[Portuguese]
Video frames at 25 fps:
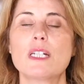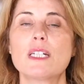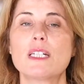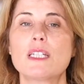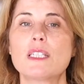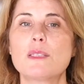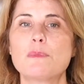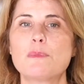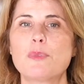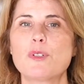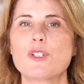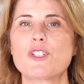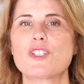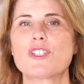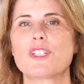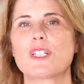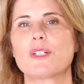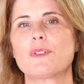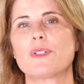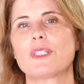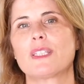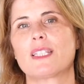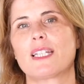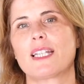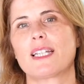que depois
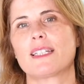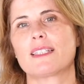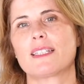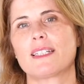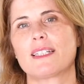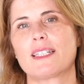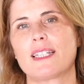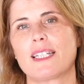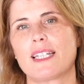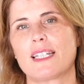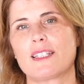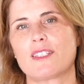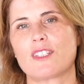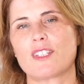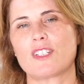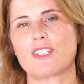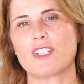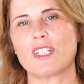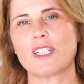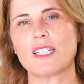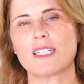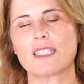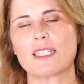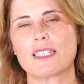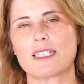serão entregues a crianças
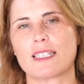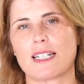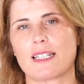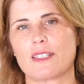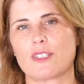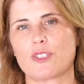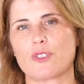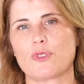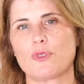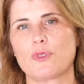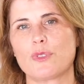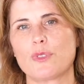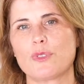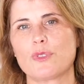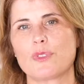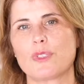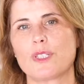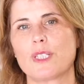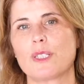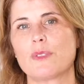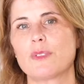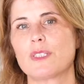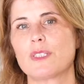sinalizadas do Conselho